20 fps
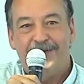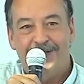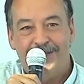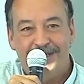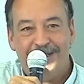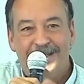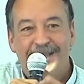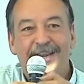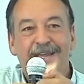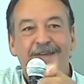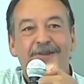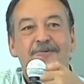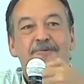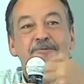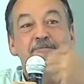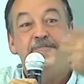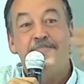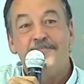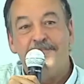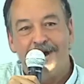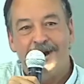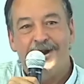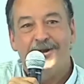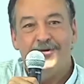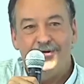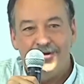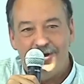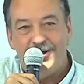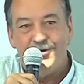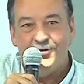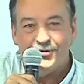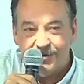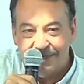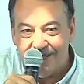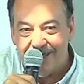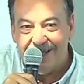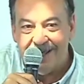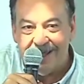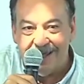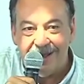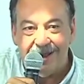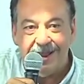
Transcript: devraient vouloir